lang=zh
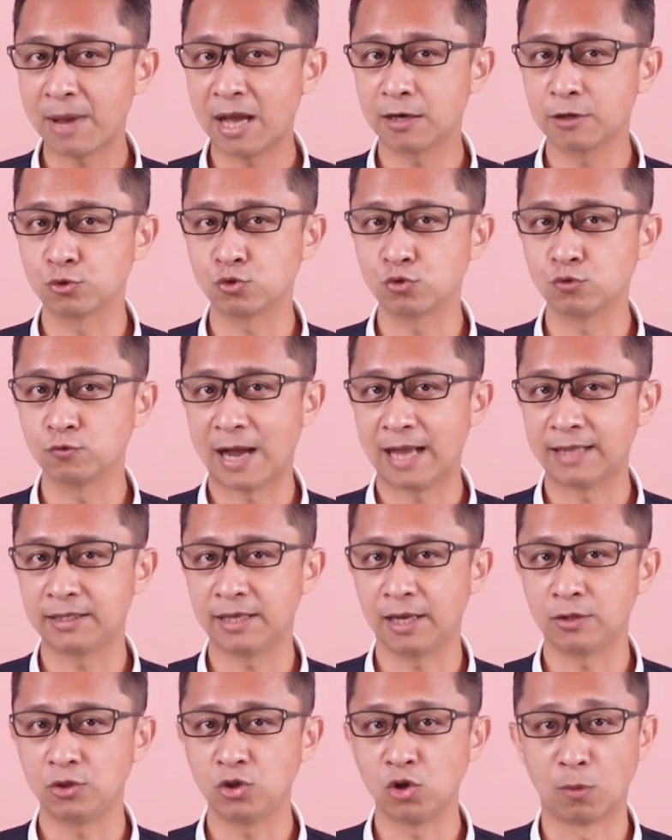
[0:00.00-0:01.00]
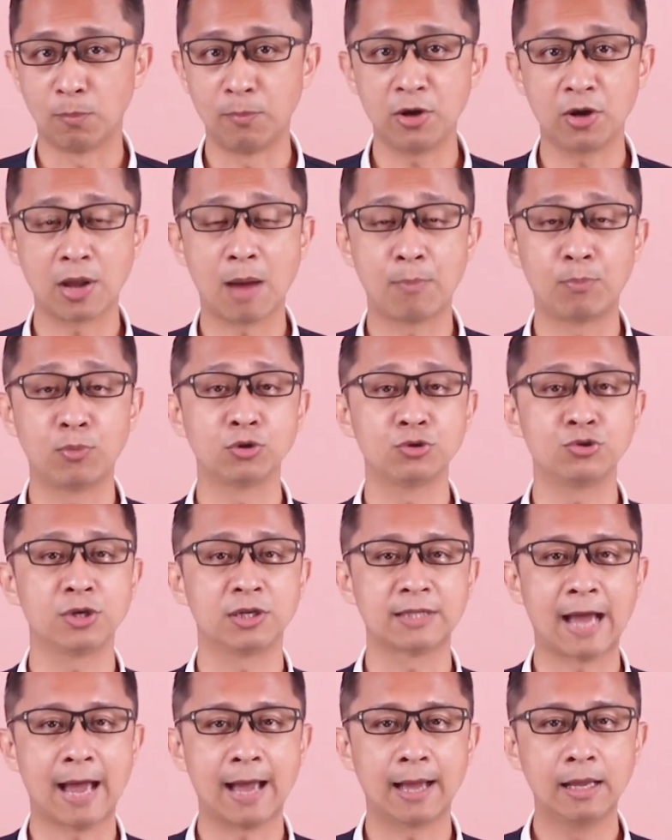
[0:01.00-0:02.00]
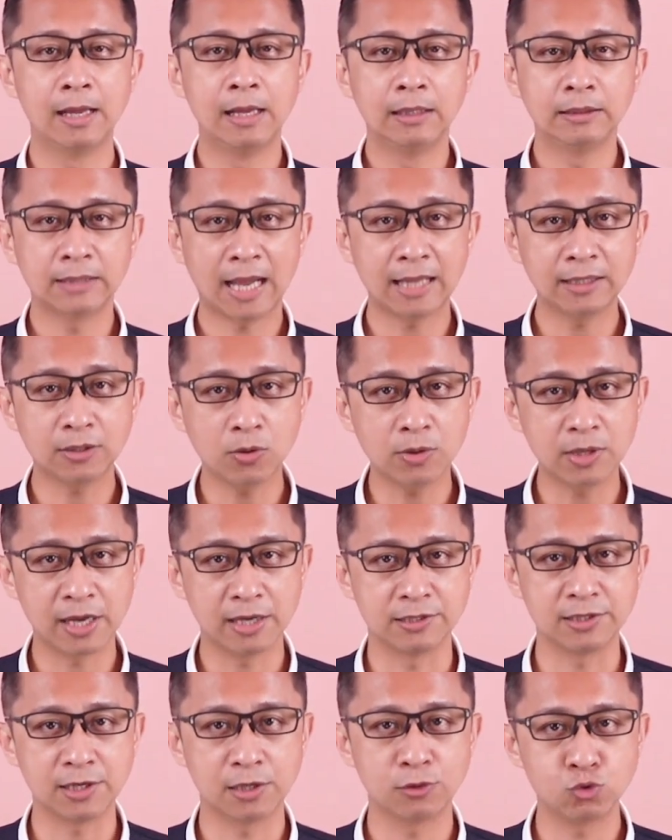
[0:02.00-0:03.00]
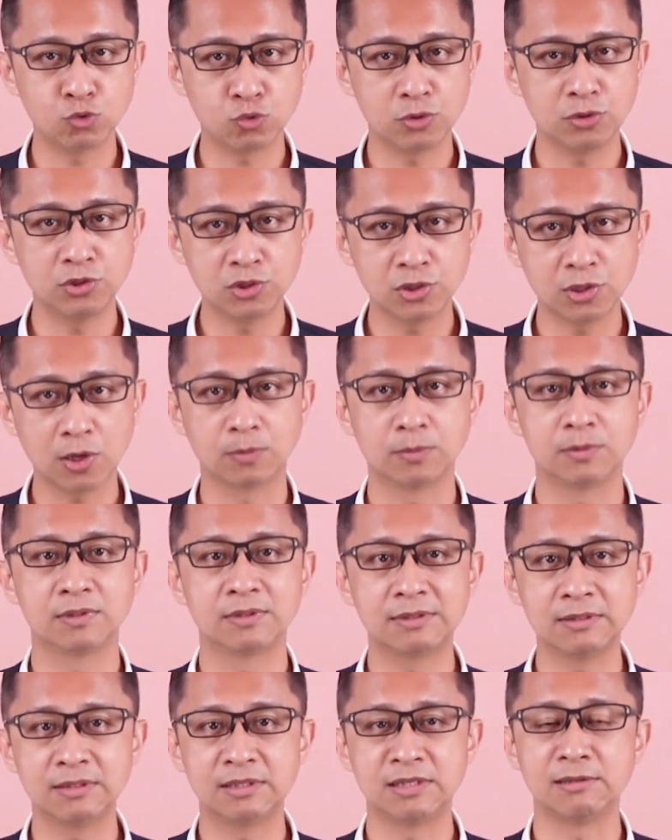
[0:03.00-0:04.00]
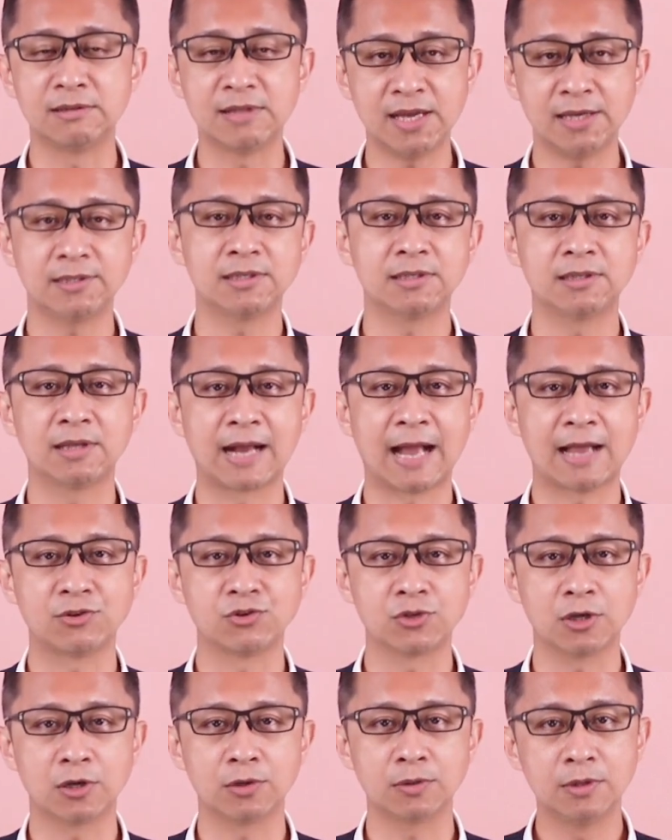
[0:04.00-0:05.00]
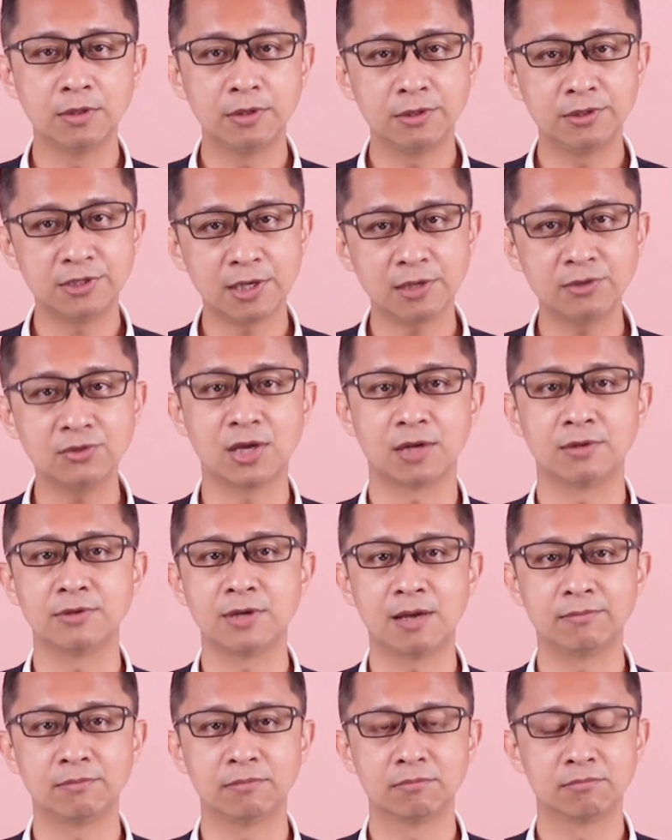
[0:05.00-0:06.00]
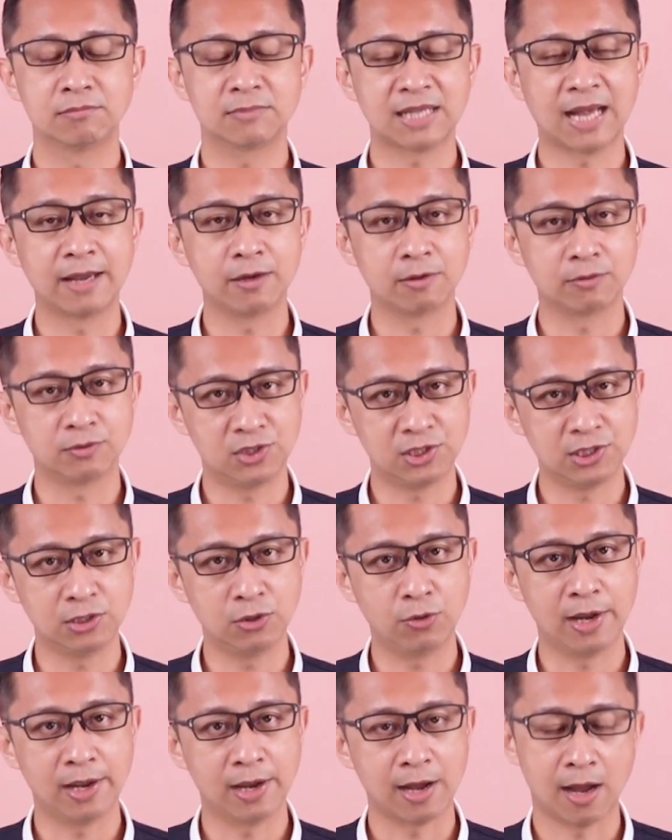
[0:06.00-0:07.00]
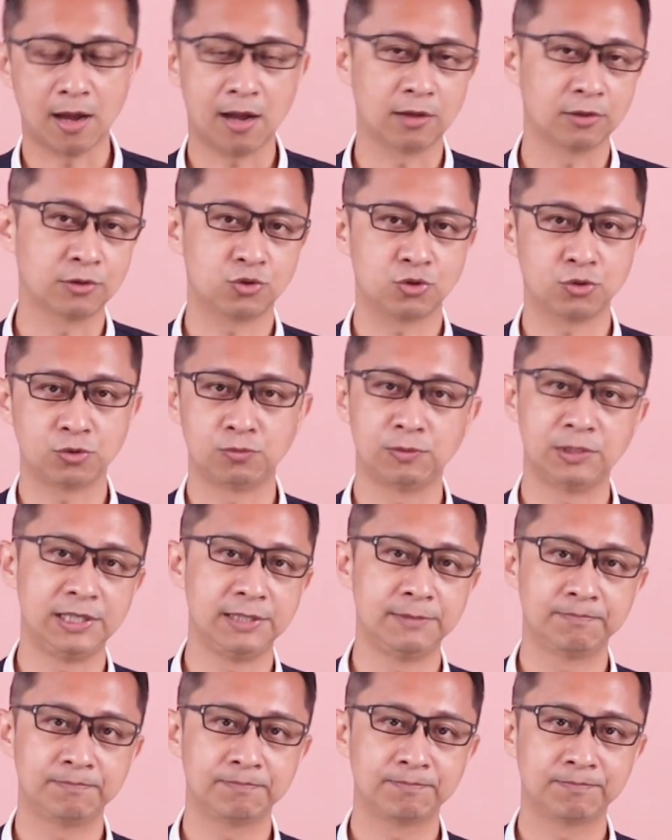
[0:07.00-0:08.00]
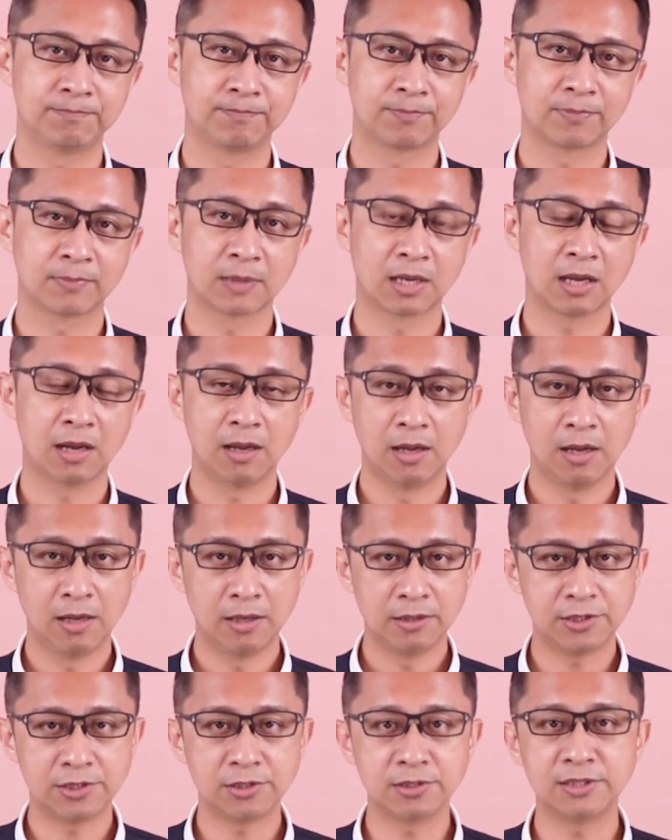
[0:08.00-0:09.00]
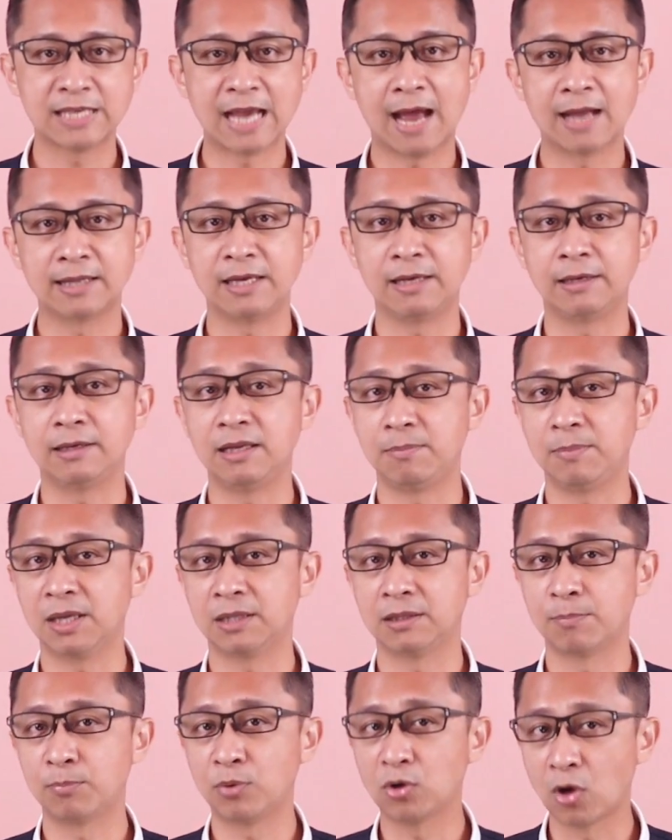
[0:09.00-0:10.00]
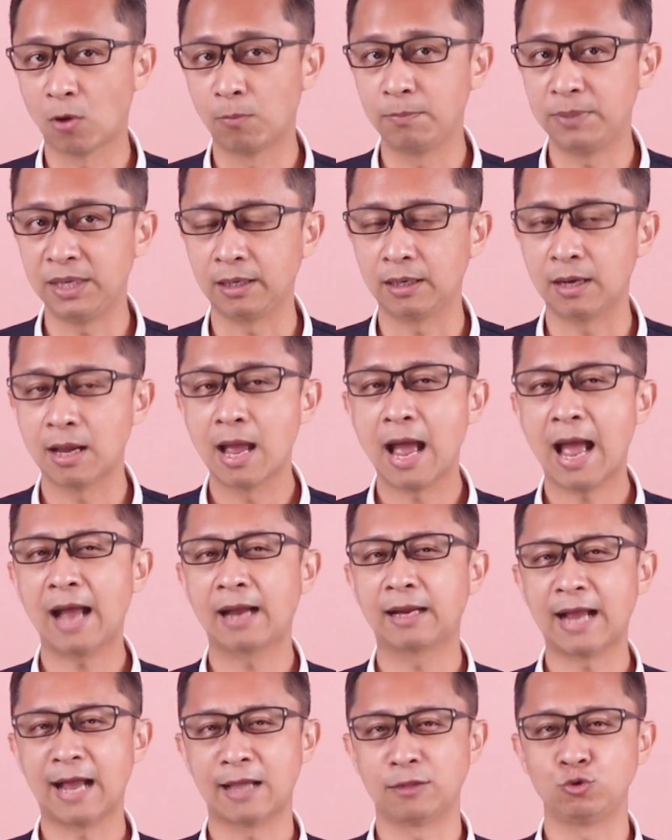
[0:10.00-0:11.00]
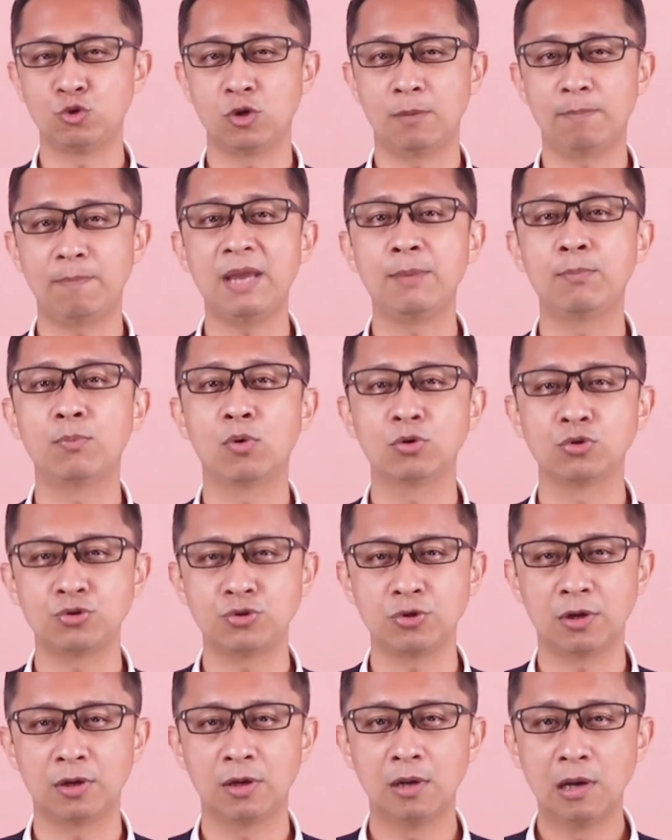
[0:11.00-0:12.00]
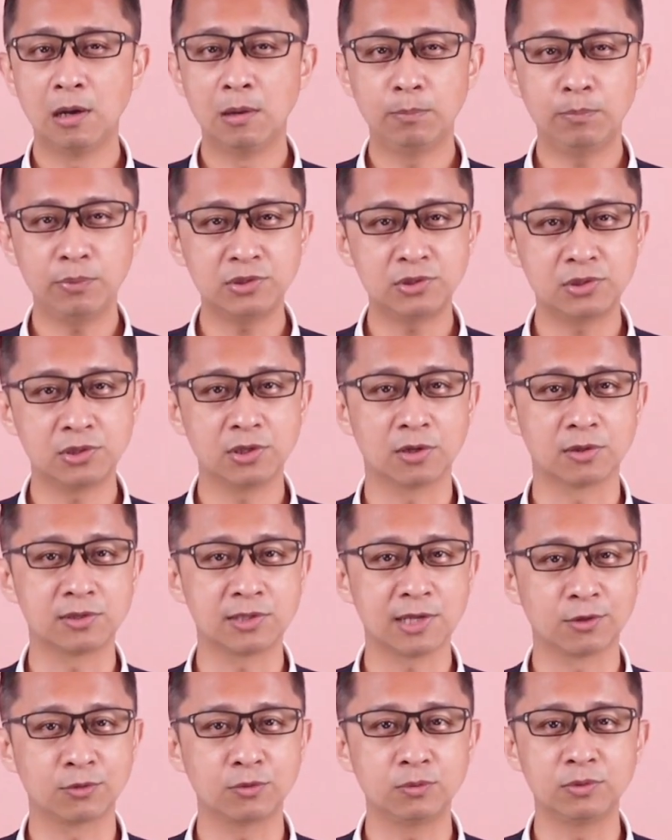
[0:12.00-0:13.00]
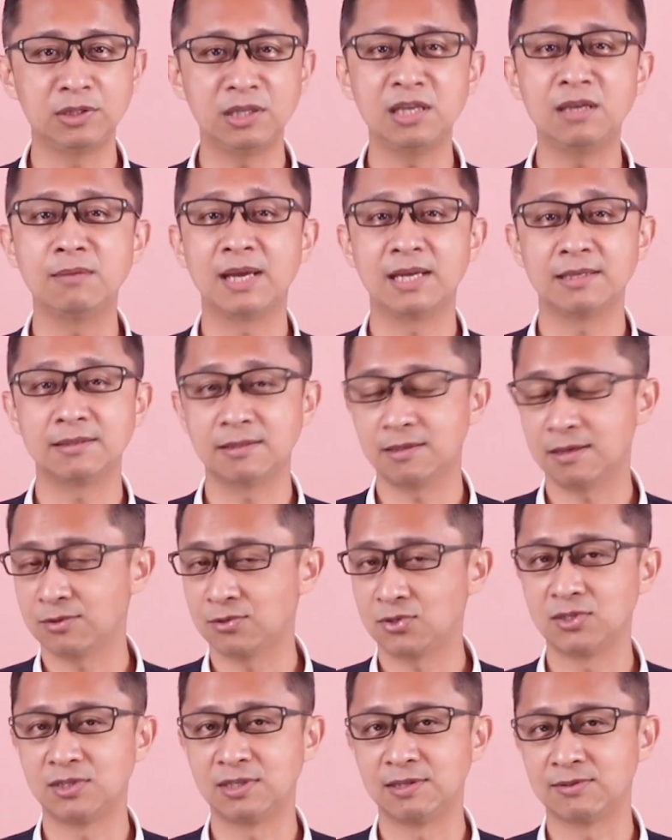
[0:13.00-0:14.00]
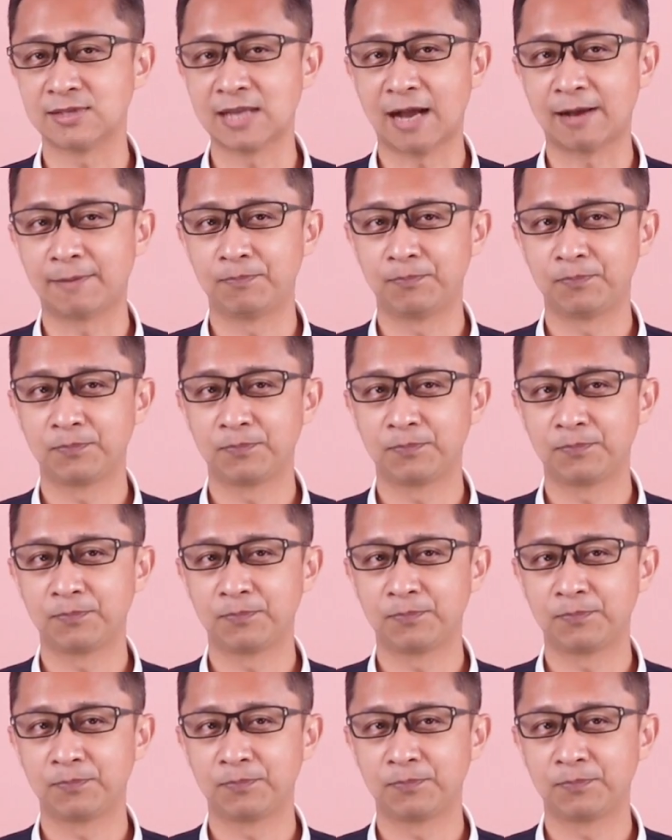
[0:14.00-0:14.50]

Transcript: 妈的出发点有没有要剥削他，他都可以先尊重自己内心的感受，先承认，才有机会好好的处理。其实家庭里面的不公平和感觉被剥削，不只有照顾弟妹这件事情上，